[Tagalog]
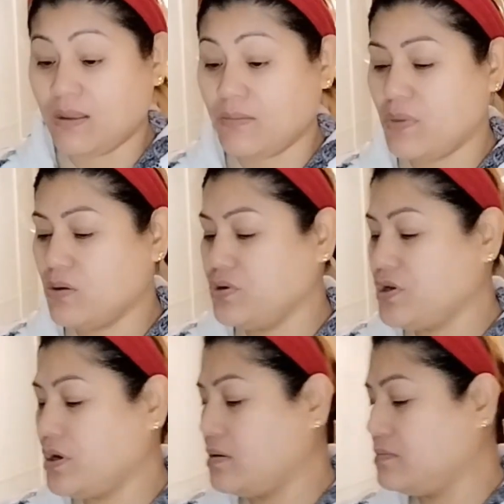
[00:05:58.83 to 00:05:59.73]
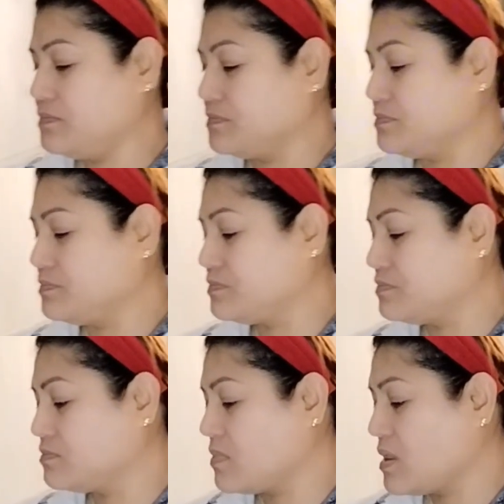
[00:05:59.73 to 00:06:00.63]
Ang bango niya.
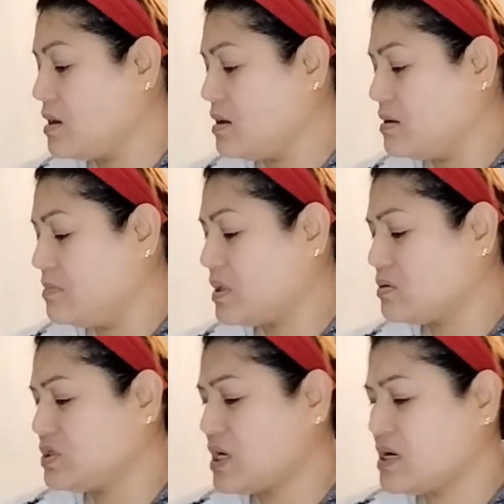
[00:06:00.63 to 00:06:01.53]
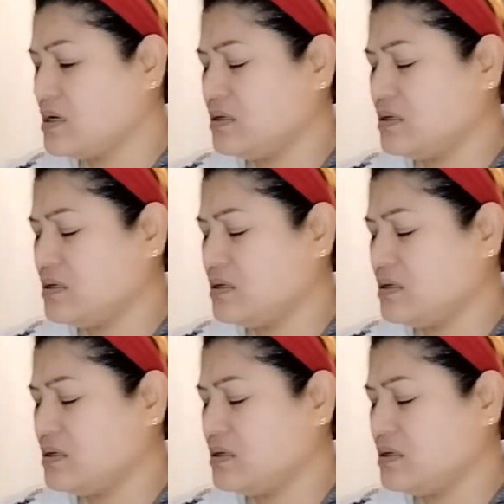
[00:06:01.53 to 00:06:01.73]
Meron siyang